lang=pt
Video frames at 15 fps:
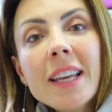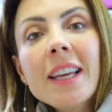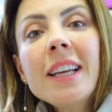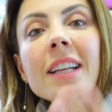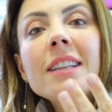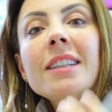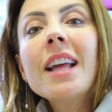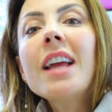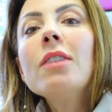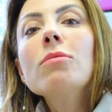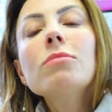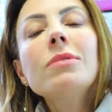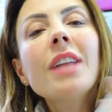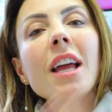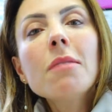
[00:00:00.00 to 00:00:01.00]
e que tem
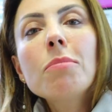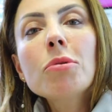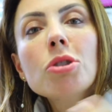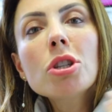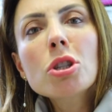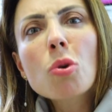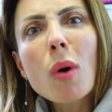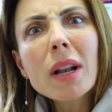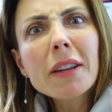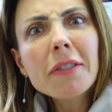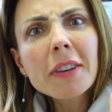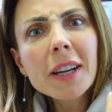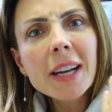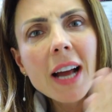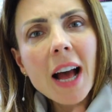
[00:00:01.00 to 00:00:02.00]
um tempo
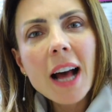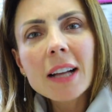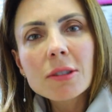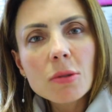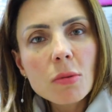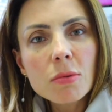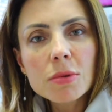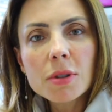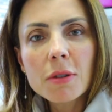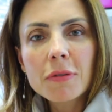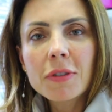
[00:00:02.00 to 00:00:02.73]
desqualificado com o seu